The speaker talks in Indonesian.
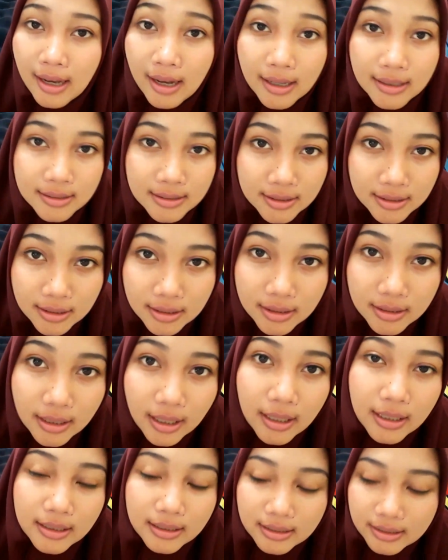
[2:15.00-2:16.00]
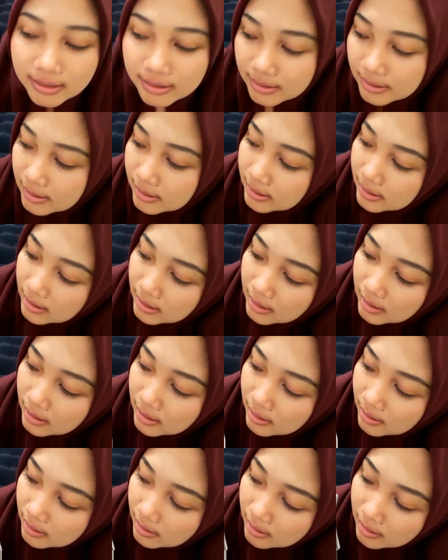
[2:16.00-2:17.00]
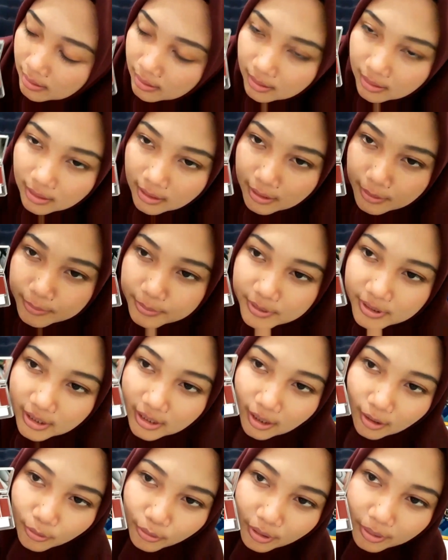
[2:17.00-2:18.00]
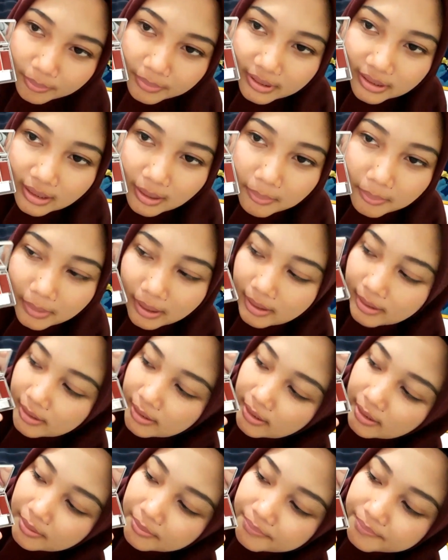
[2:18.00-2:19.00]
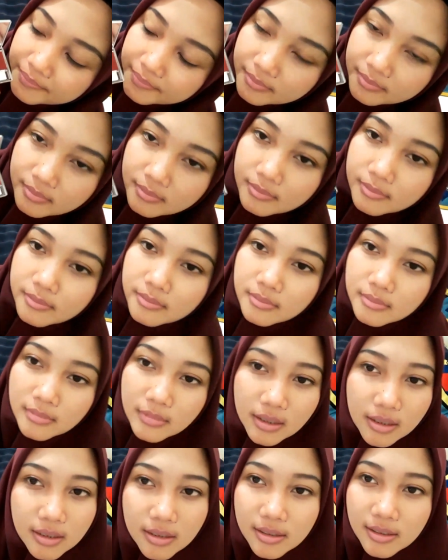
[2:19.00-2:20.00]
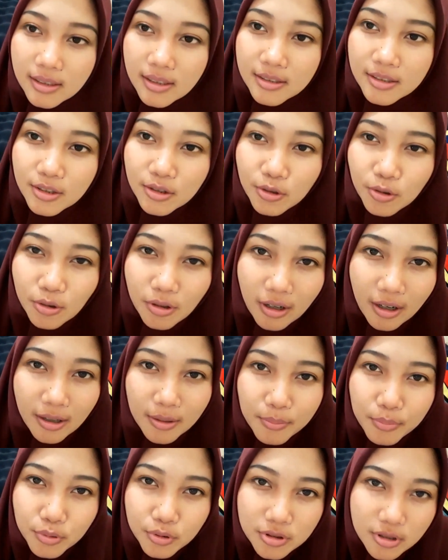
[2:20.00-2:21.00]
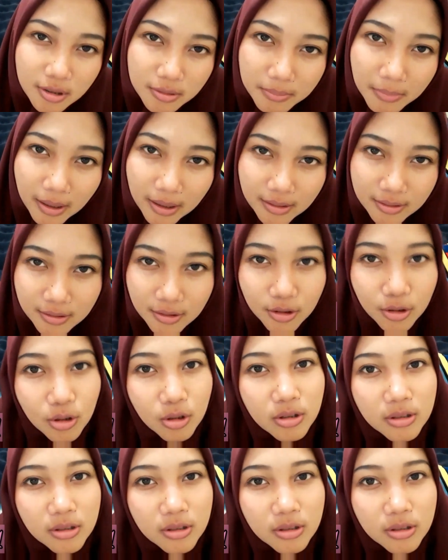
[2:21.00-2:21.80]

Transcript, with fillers: hasil dari lipstick aku yang pertama ini dia cenderung kayak pucat banget gitu, gitu